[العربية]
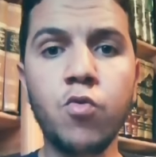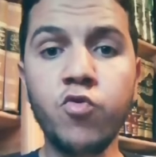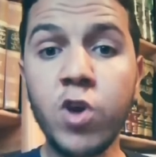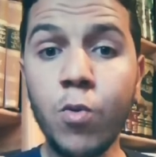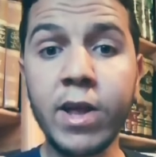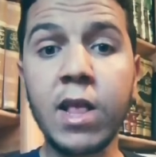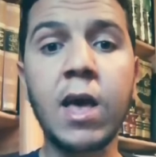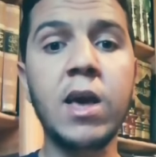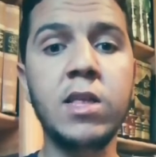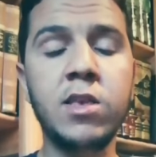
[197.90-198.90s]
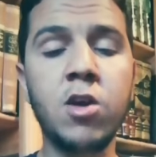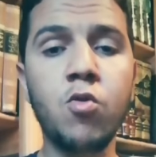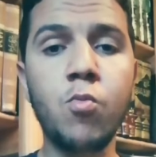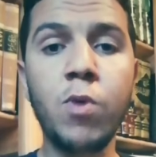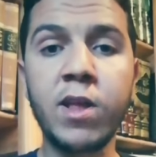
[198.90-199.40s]
وجا واحد القائد
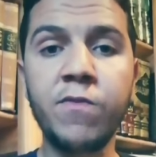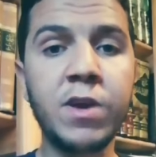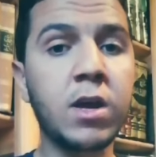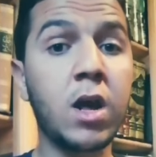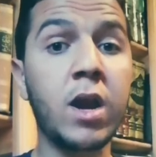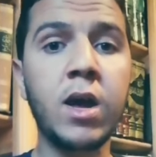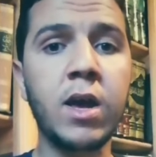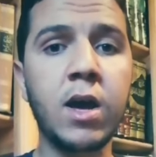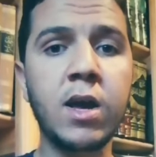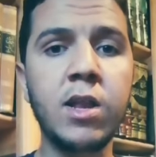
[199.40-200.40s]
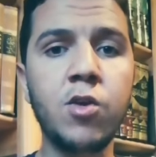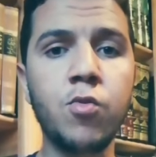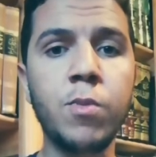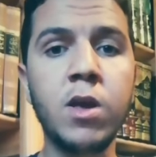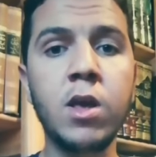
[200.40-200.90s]
ديالهم بواحد الفكره رائعه قال
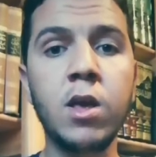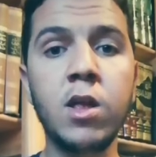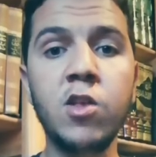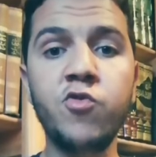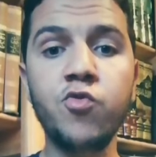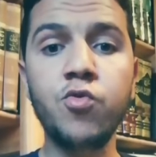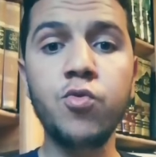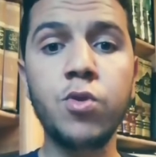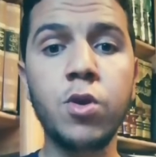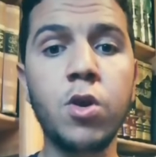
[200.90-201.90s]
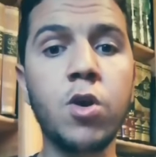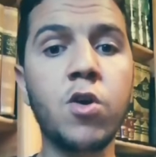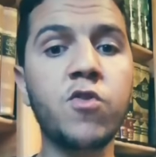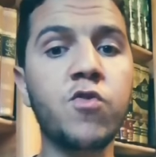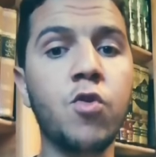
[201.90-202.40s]
لهم الجنود
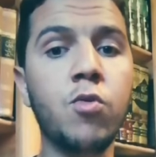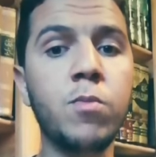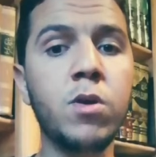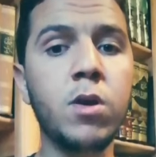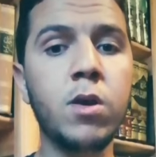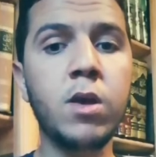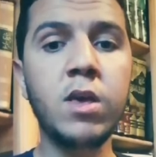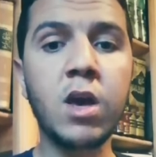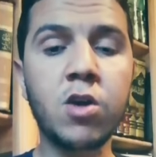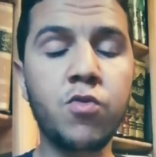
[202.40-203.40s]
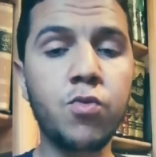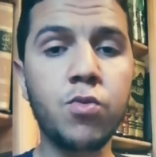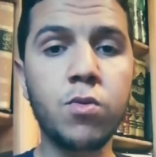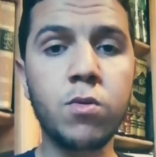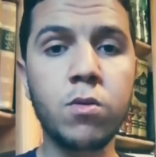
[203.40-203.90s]
خصهم ياخدو
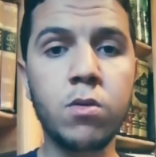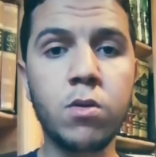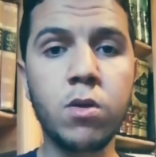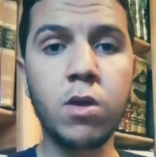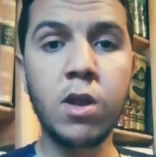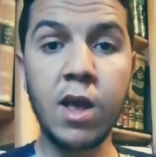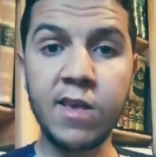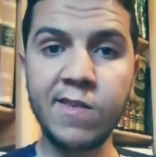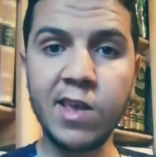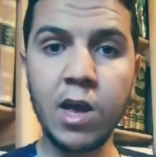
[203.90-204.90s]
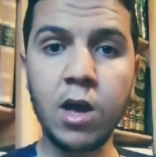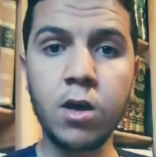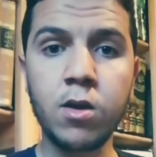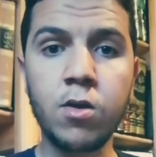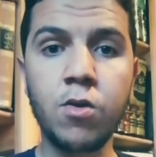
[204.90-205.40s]

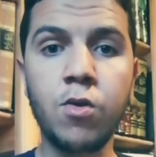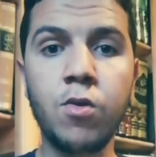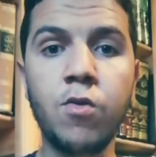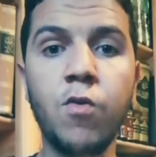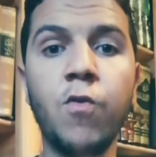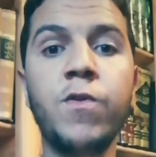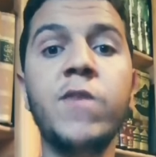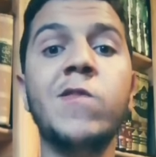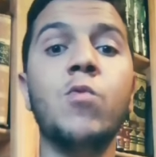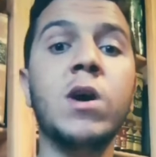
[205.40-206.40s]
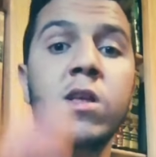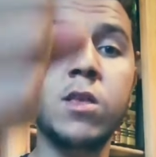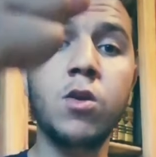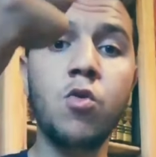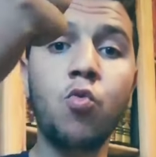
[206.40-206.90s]
الاسلحه وفي نفس الوقت
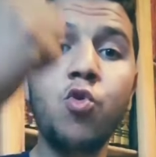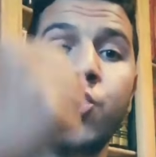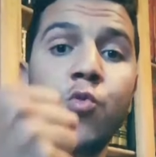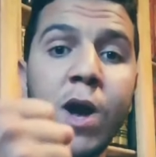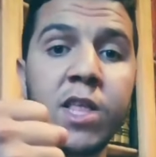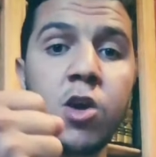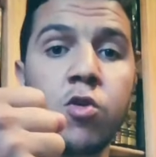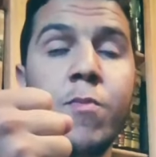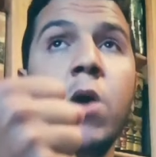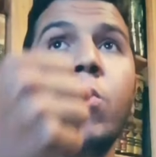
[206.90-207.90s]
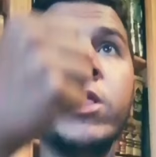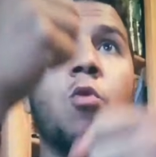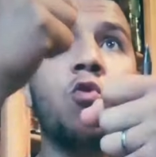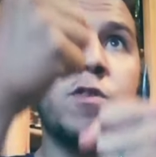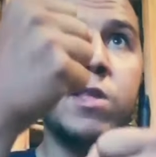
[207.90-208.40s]
كل واحد ياخذ معاه واحد
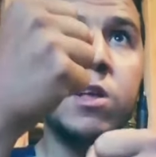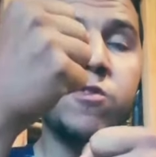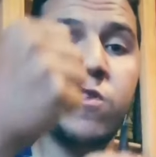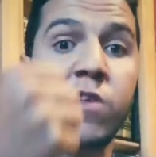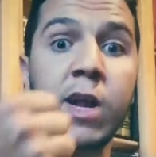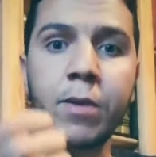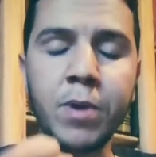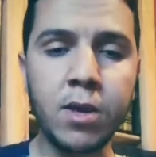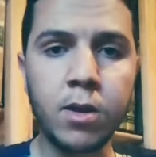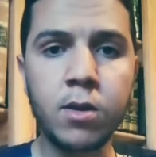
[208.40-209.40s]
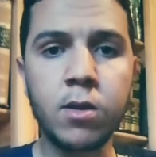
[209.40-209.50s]
الغصن ديال الشجر كبير